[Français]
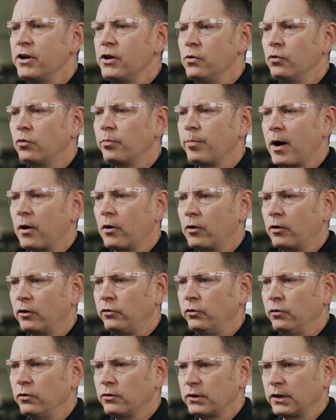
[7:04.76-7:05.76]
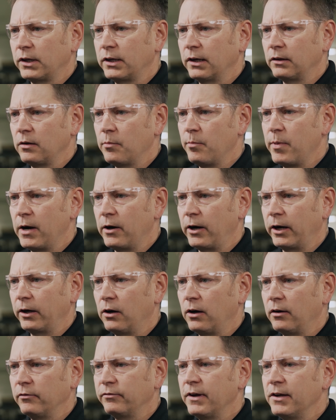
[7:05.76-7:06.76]
jamais d'outils électriques pour couper le
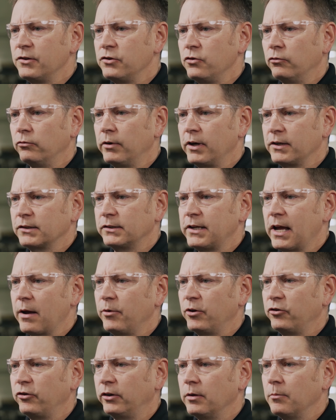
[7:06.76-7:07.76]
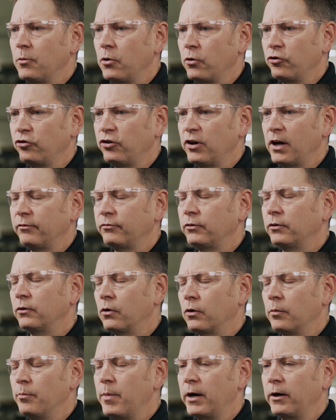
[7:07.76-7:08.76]
roulement, car vous risquez d'endommager l'arbre du
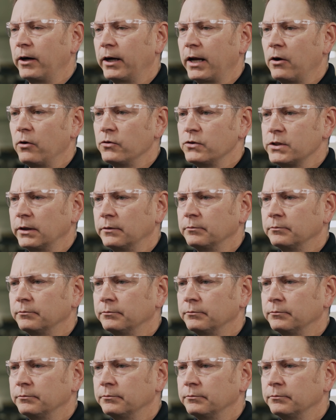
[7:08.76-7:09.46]
moteur ou le logement du